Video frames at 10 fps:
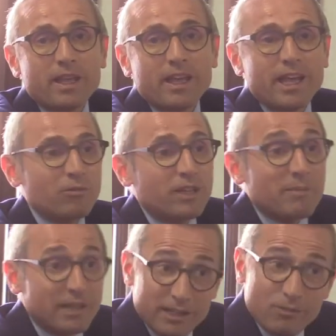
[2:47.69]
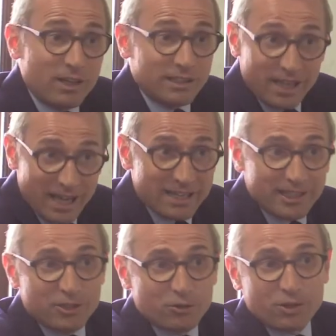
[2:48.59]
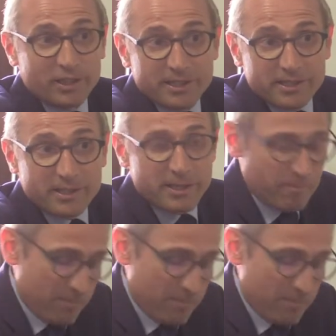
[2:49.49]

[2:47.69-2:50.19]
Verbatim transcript: è un tema che riguarda anche i giornalisti,